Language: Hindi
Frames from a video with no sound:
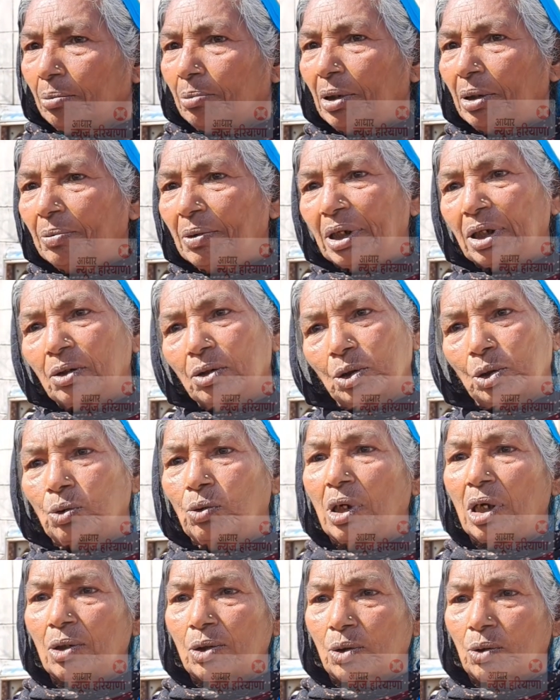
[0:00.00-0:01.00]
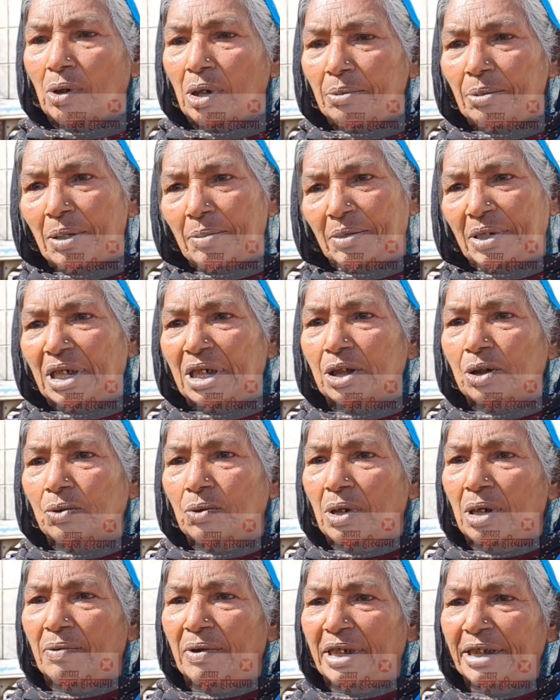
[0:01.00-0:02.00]
भाई मेरे को सुहा सुहा हम कड़
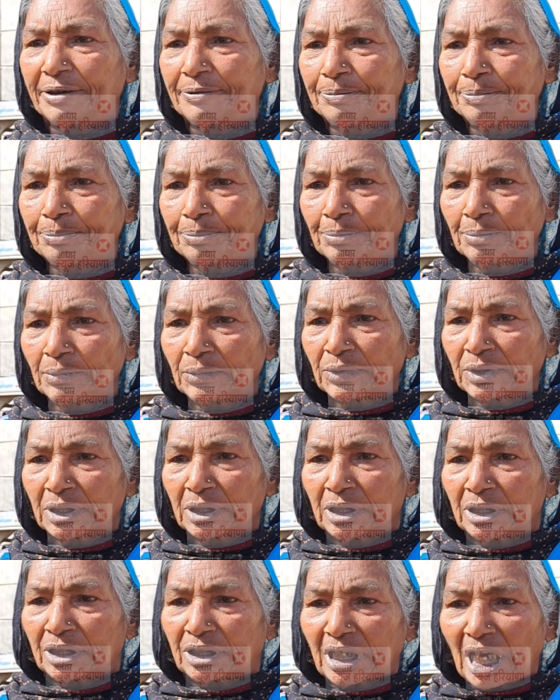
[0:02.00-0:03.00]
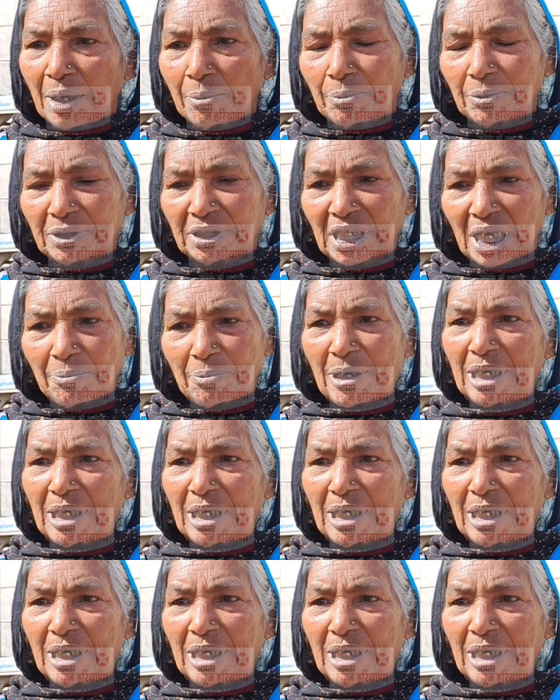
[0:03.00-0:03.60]
सुहावा चाह चाह